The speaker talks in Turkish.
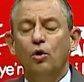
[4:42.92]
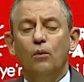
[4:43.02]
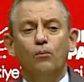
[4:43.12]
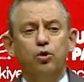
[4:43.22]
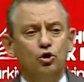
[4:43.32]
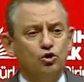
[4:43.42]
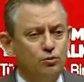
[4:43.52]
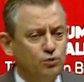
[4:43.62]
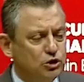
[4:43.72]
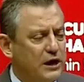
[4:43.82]
Bu
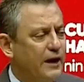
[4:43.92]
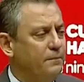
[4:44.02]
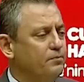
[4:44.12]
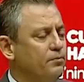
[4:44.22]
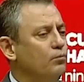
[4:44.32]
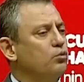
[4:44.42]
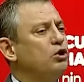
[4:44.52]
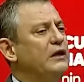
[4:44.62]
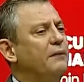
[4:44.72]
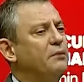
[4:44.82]
gücümüzle, bu
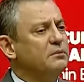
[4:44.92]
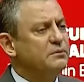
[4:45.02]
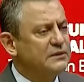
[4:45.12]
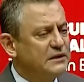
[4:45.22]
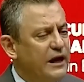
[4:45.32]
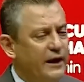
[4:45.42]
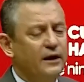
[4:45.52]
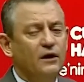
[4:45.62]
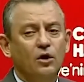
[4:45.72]
dinamimizle,